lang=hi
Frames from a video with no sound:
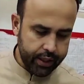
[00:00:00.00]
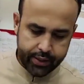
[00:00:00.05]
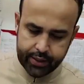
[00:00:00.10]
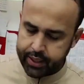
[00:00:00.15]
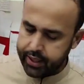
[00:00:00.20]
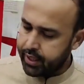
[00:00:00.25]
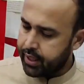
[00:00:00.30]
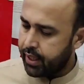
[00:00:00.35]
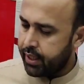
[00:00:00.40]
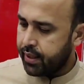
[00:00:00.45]

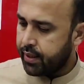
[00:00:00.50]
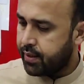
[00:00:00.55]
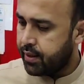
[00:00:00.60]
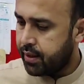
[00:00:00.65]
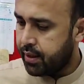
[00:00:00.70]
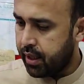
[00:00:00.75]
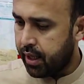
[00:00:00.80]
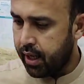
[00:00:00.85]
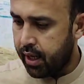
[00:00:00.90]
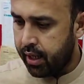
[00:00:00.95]
इसी
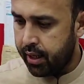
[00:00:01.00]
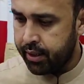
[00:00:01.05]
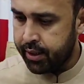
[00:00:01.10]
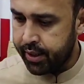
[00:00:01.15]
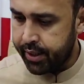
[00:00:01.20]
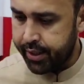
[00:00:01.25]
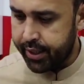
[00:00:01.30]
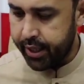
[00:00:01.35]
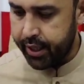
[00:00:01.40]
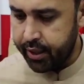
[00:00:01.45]
इसी तरह
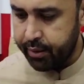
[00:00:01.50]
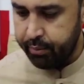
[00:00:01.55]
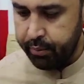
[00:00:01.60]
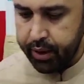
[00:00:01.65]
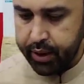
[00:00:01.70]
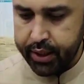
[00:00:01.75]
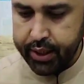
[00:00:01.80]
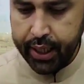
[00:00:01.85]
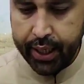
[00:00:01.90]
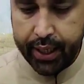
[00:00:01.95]
रेडमी